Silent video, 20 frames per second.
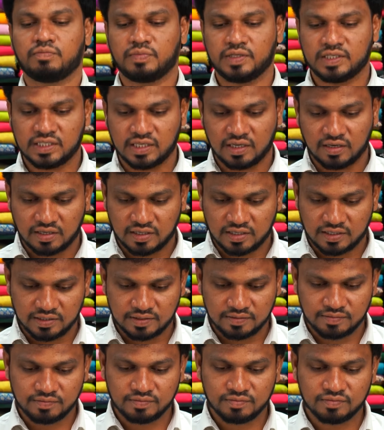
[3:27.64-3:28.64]
రూపీస్
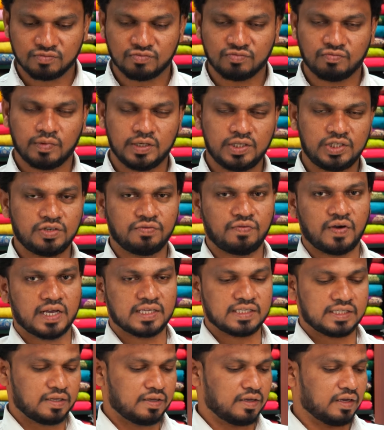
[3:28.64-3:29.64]
మంచి
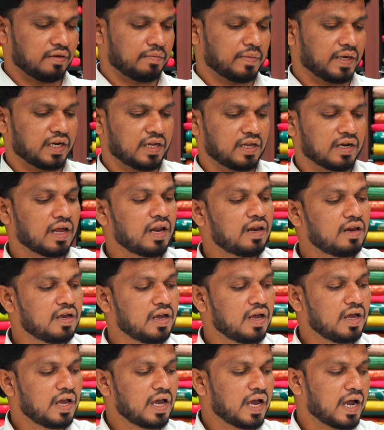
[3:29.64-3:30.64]
ఫ్యాన్సీ మెటీరియల్
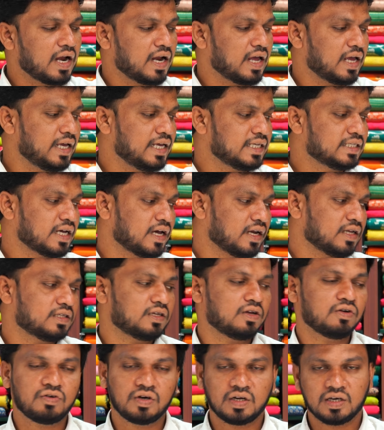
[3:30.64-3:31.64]
అండ్ ఈ
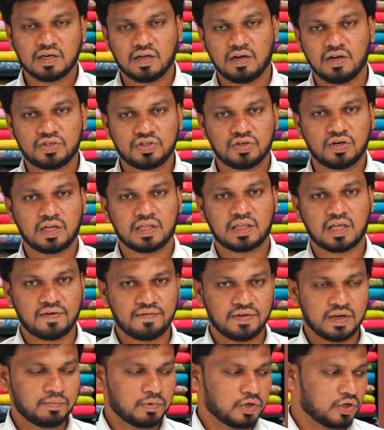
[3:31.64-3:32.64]
శారీస్లో కూడా కలర్ షార్ట్ అయితే
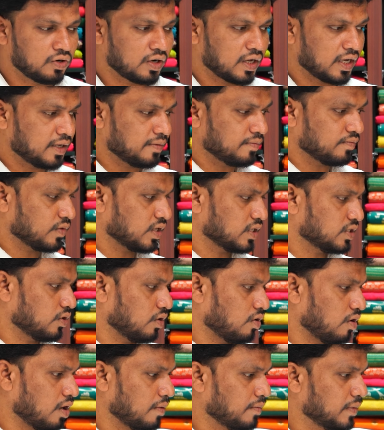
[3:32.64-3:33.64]
అవైలబుల్ ఉన్నాయి
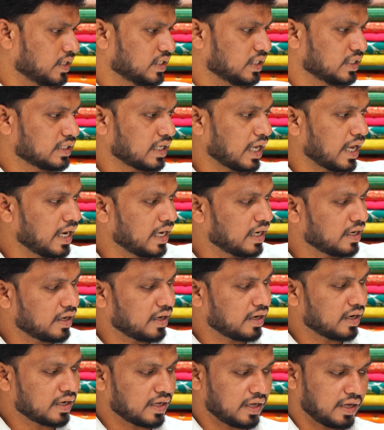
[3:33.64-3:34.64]
సో కాంబినేషన్స్ ఏంటి
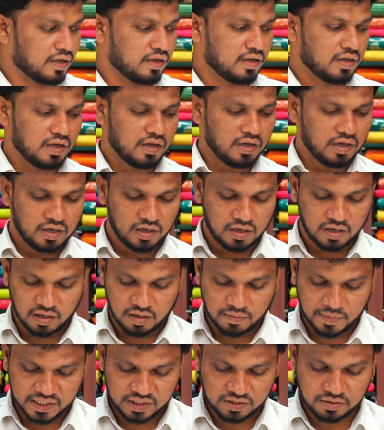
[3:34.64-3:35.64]
అంటే
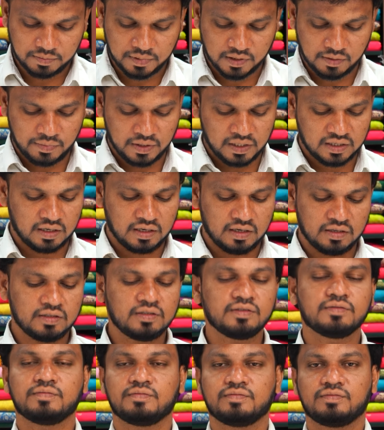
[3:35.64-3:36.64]
uh, మంచి పర్పుల్
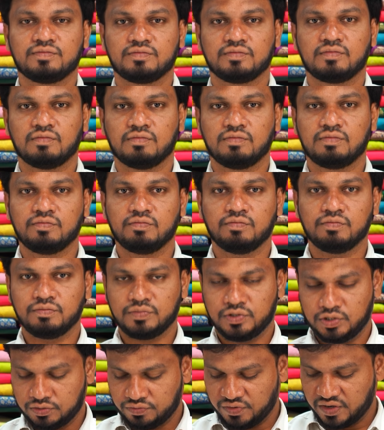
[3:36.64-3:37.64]
కలర్
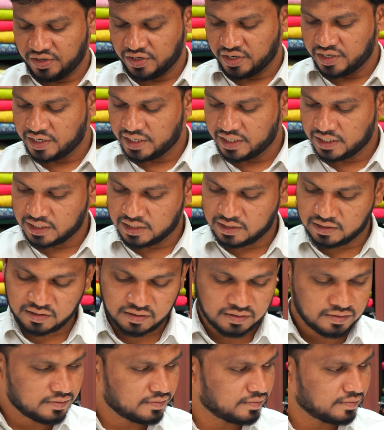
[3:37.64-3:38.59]
బ్యూటిఫుల్ ట్రెండింగ్ కలర్